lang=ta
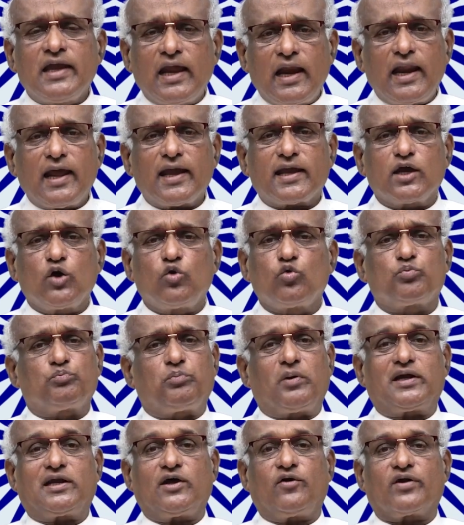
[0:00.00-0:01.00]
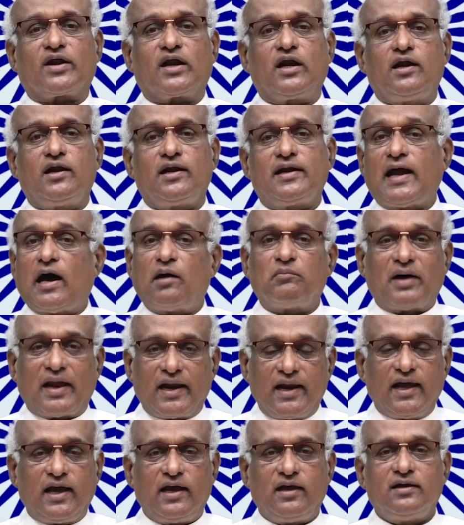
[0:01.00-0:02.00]
எல்லைக்கு உட்பட்டவர்கள் நாம்
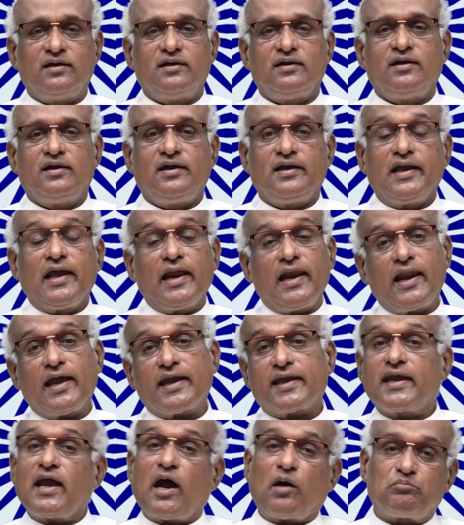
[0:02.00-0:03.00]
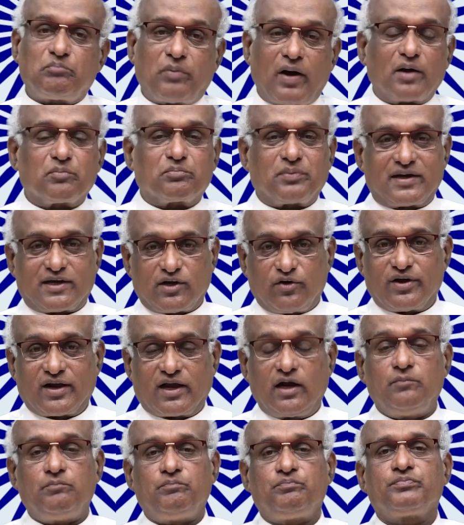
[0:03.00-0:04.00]
அல்ல எல்லைக்கு
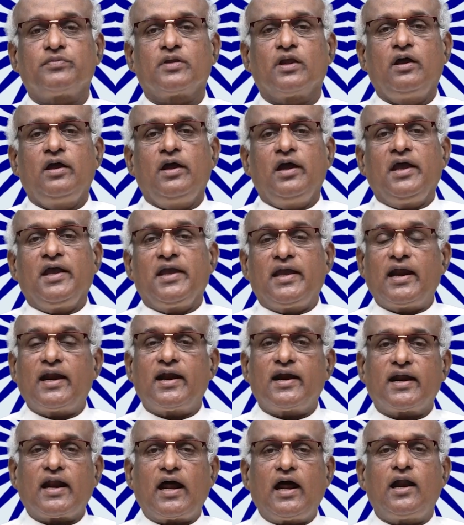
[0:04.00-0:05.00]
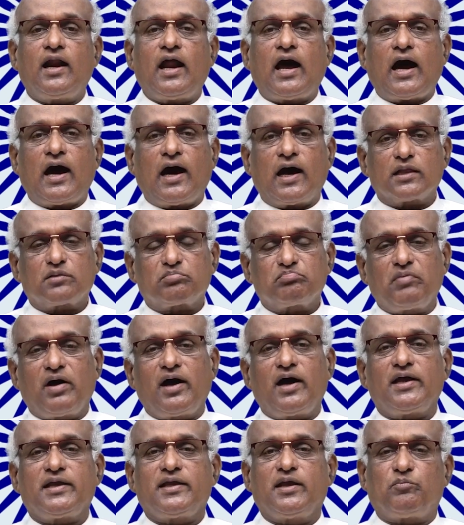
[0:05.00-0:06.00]
அப்பாற்பட்டவர்கள் ஏனென்றால்
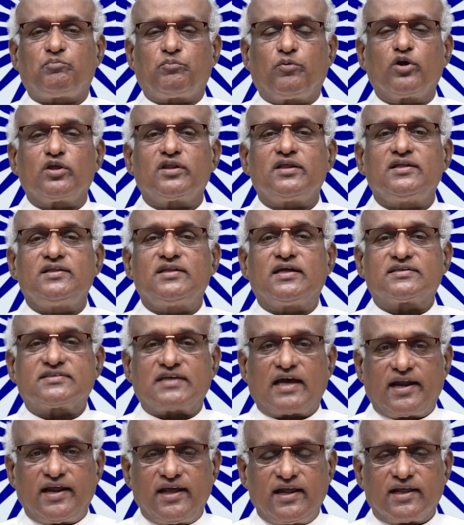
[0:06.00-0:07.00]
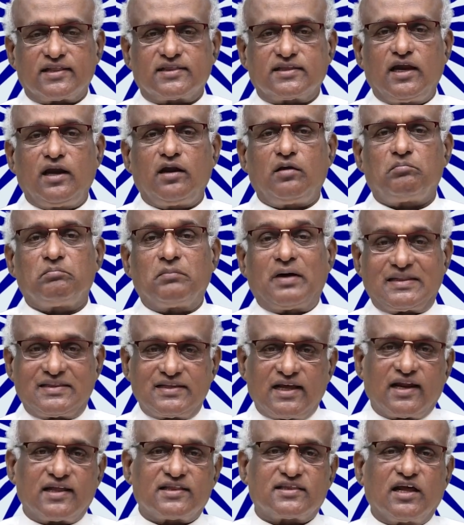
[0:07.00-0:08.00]
ஆத்மா எப்பொழுது இந்த சரீரத்தில்
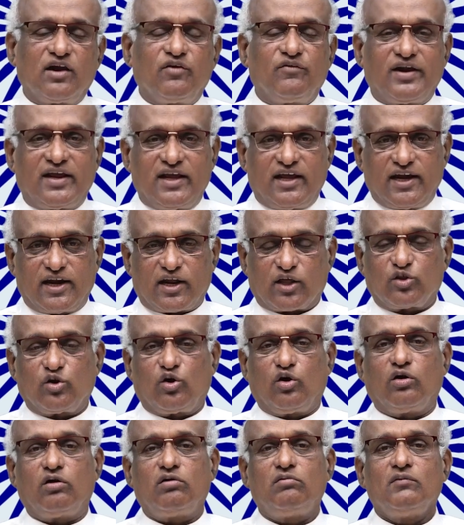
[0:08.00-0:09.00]
பந்தனத்தில் வருகின்றதோ